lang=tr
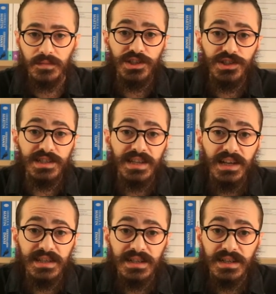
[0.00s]

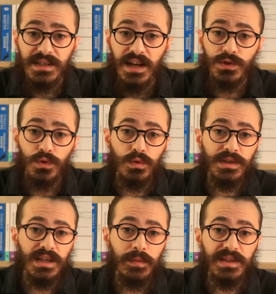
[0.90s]
Eleştirisel yazıları sadece
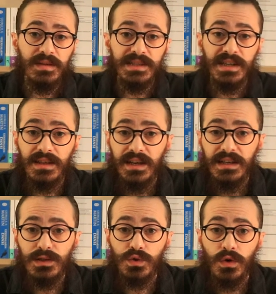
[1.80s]
ülke edebiyatımızda
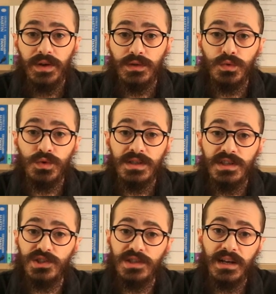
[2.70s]
değil, Sovyet
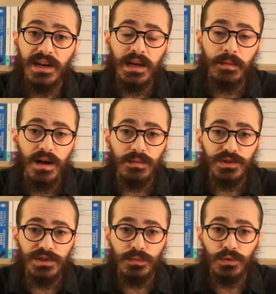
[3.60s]
Rusyası için de kaleme
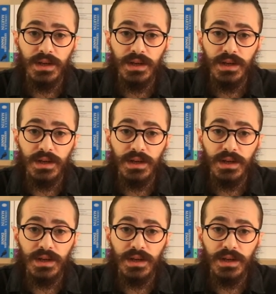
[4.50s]
almıştır.